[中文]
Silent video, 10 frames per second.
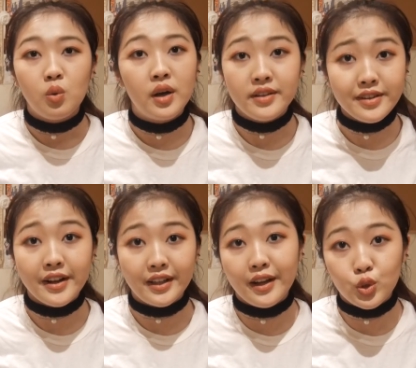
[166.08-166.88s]
我很
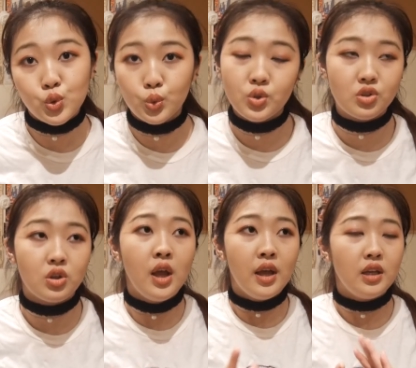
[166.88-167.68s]
想给他一个中
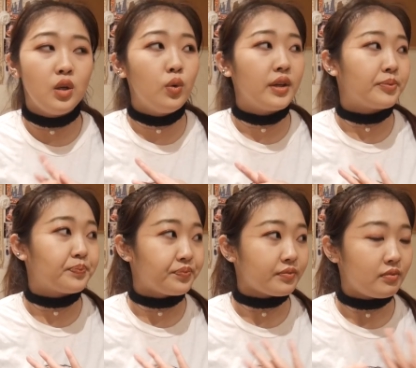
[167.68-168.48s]
指，因为。
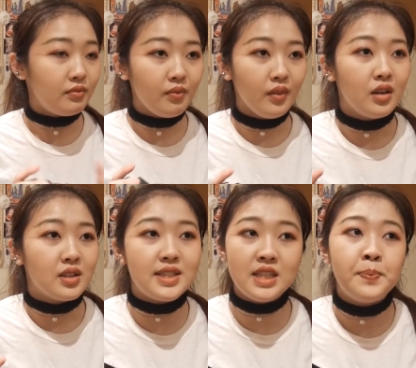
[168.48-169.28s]

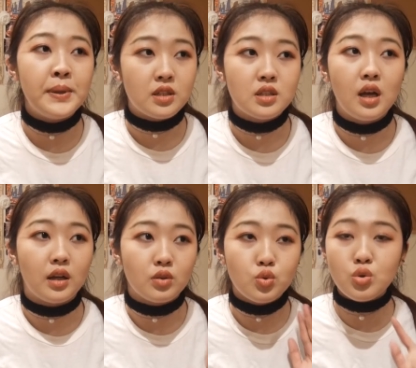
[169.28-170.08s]
基本
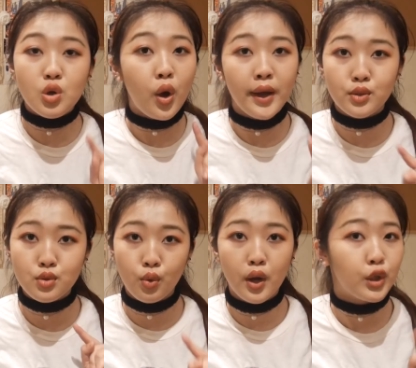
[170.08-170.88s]
上最快
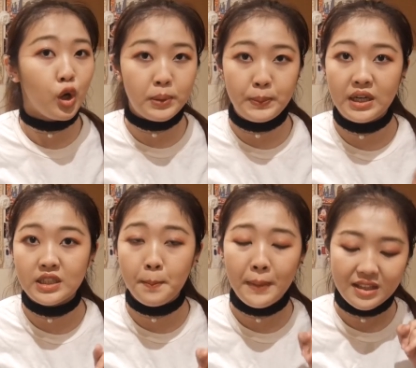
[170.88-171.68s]
最快都要比别
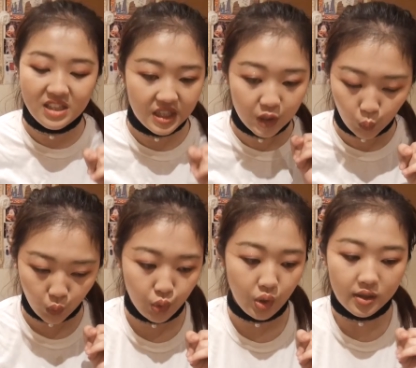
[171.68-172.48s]
人家慢一个
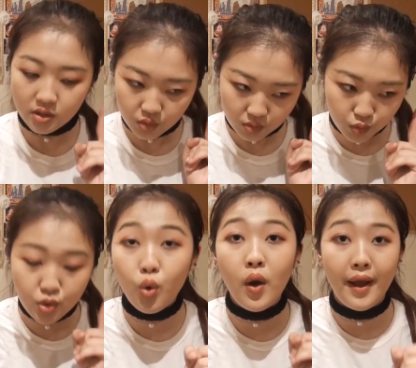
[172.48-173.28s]
多月，
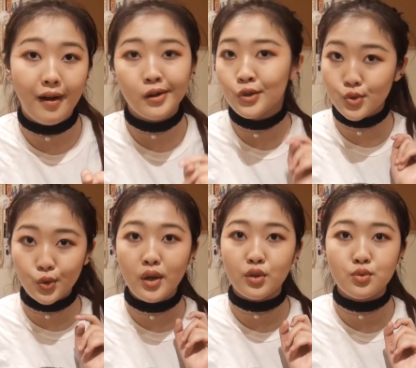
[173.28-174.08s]
最快啊，
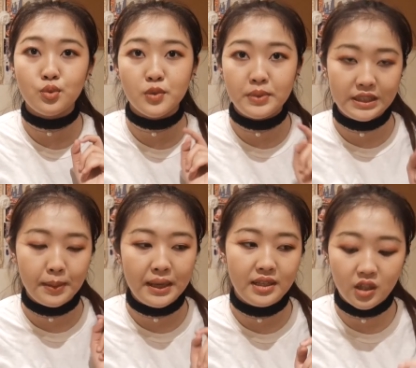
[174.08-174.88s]
最快的速度是比人
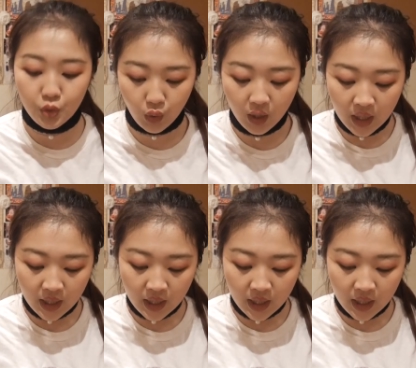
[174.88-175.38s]
家慢一个月。